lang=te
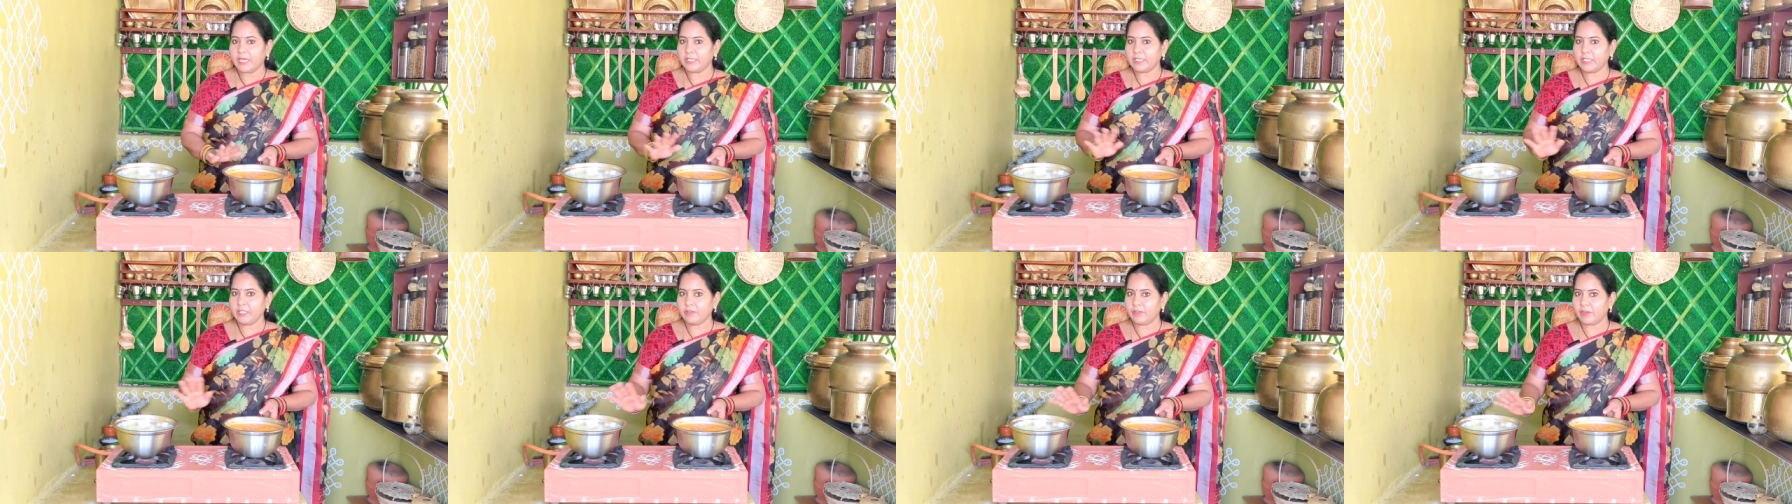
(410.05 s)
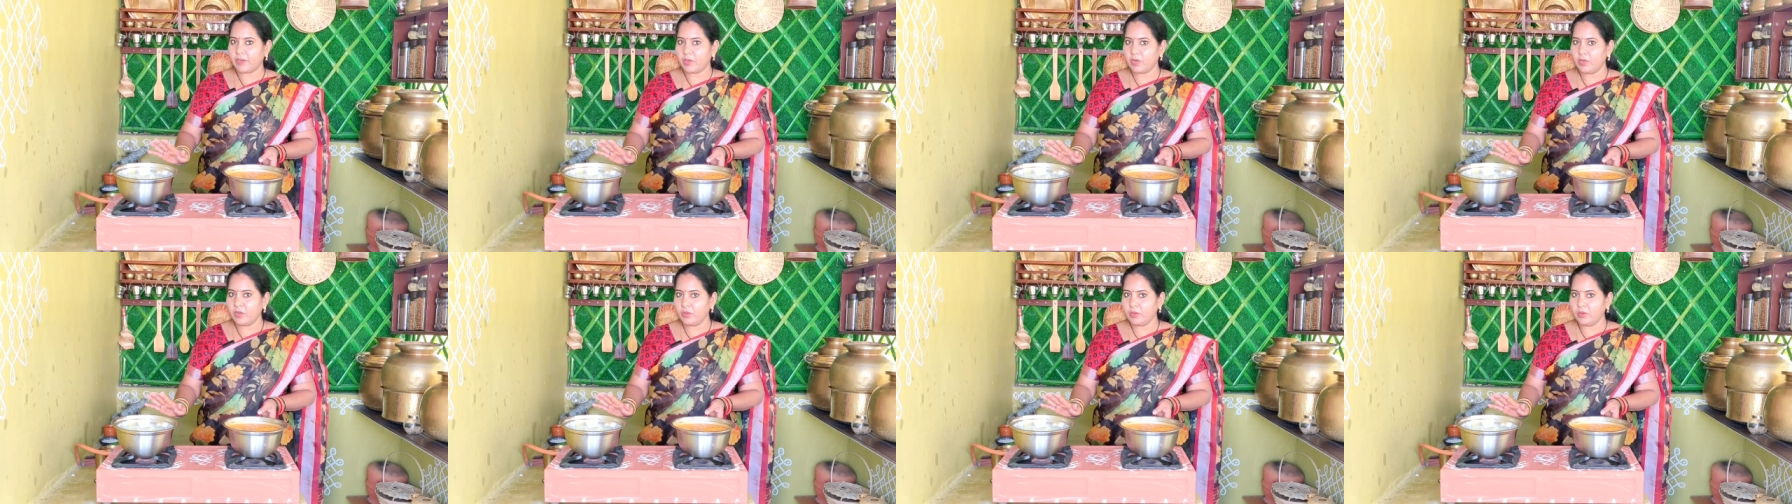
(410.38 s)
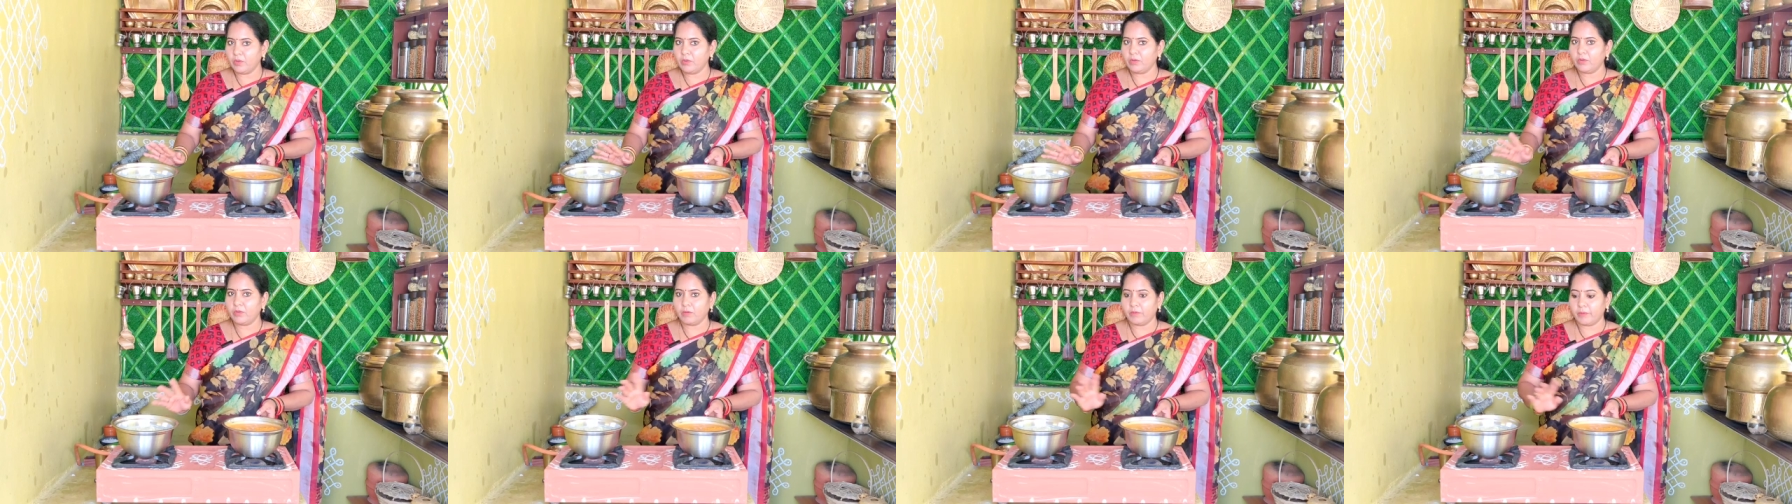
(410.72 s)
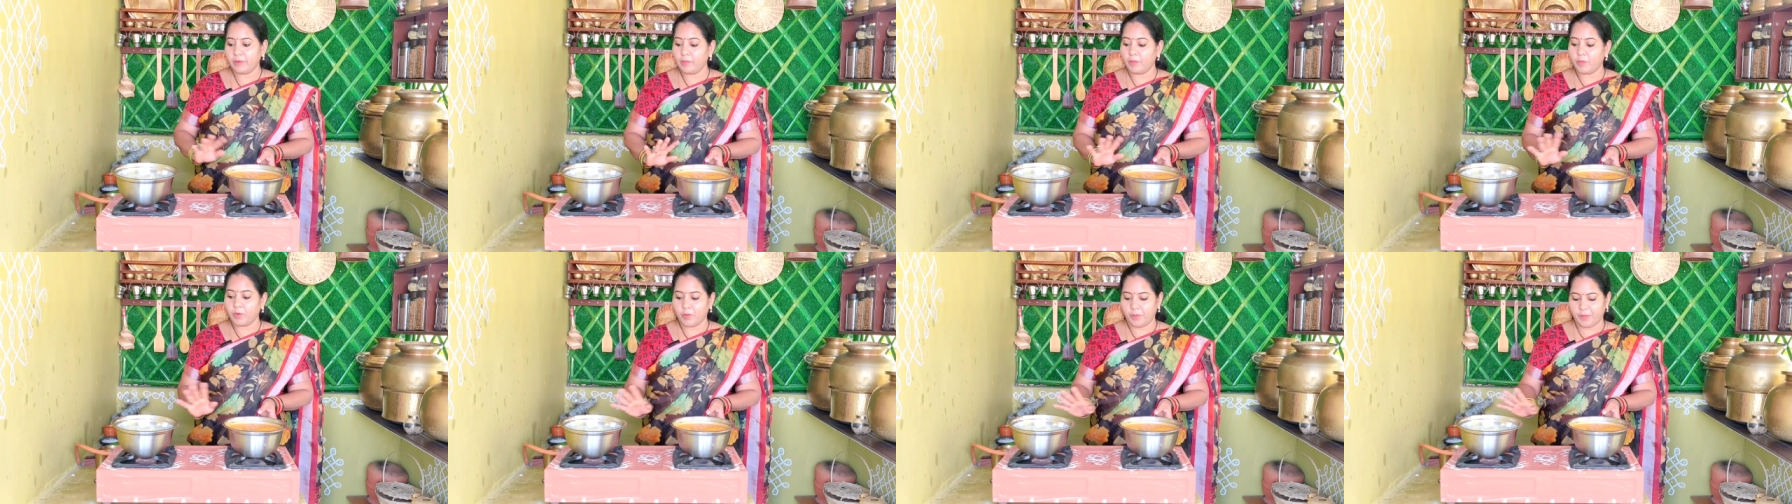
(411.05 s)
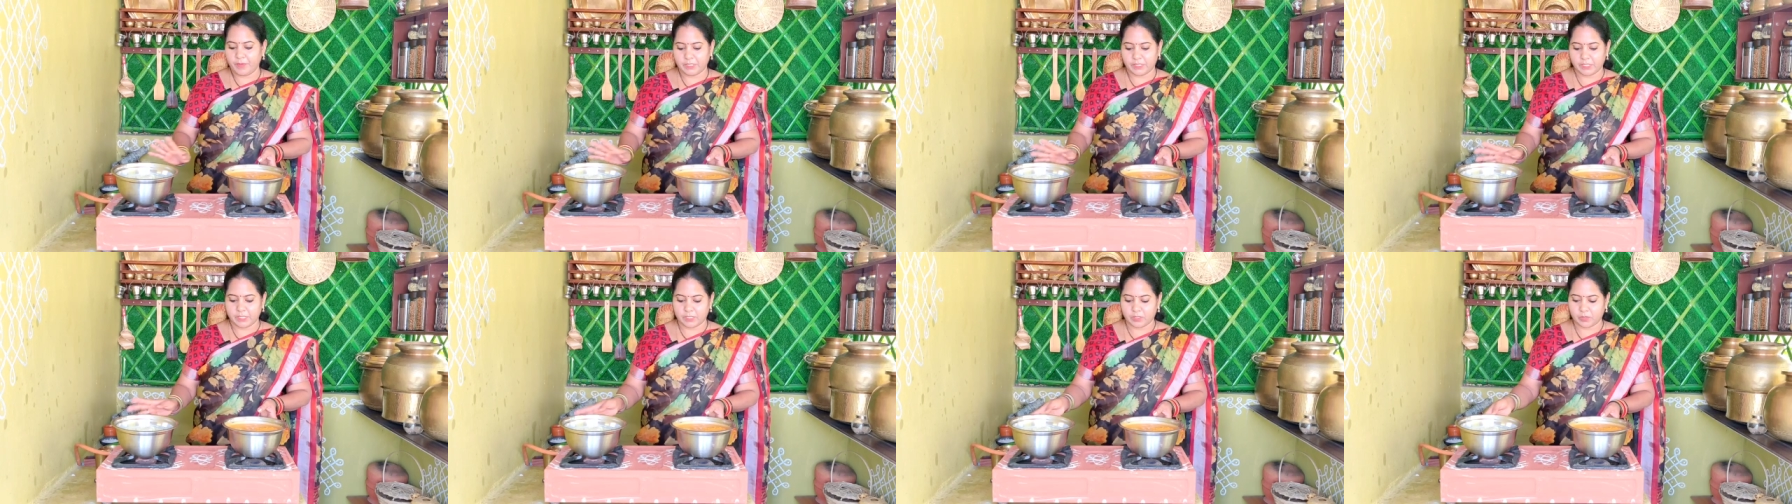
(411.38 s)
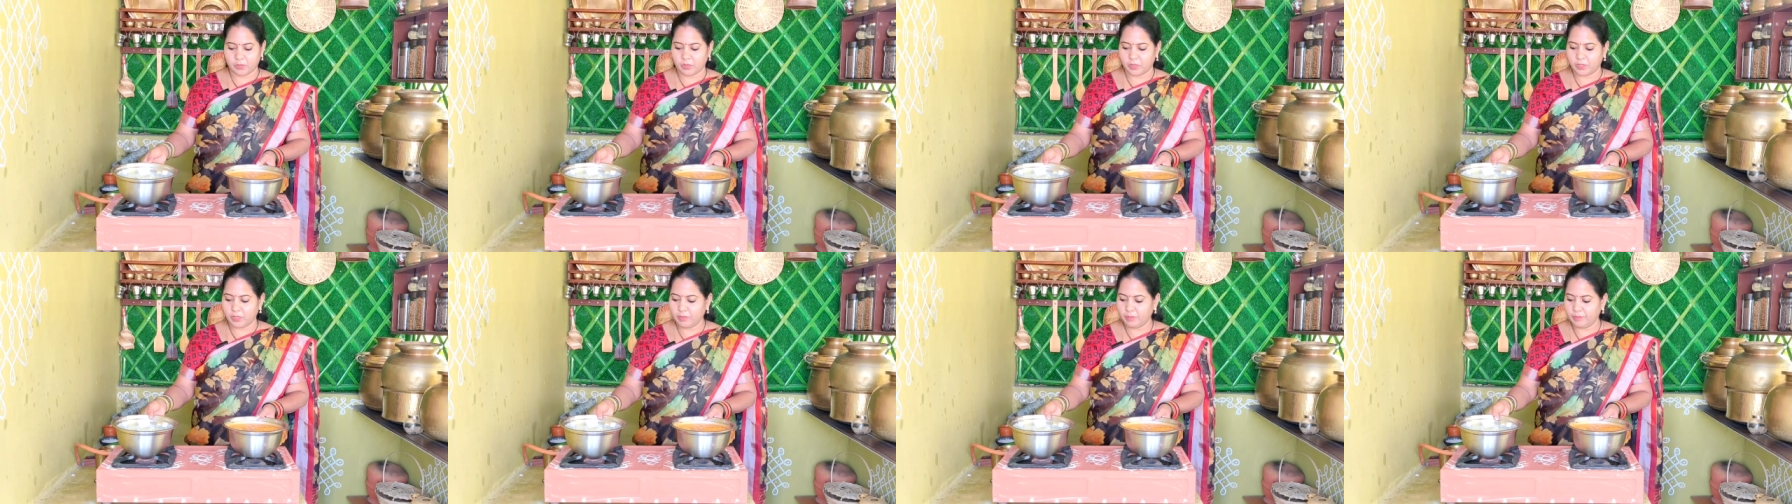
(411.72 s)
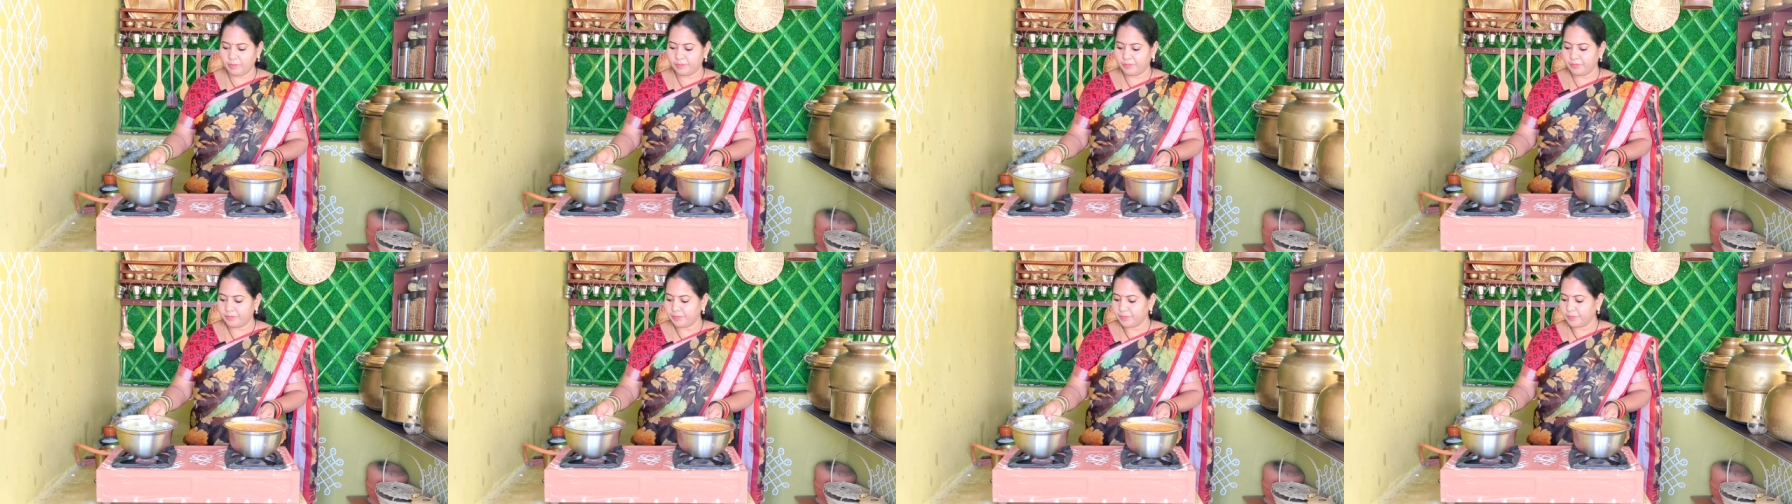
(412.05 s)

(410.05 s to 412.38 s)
అయితే ఇవి రెండు ఇప్పుడు పోపు వేసేసుకుందాం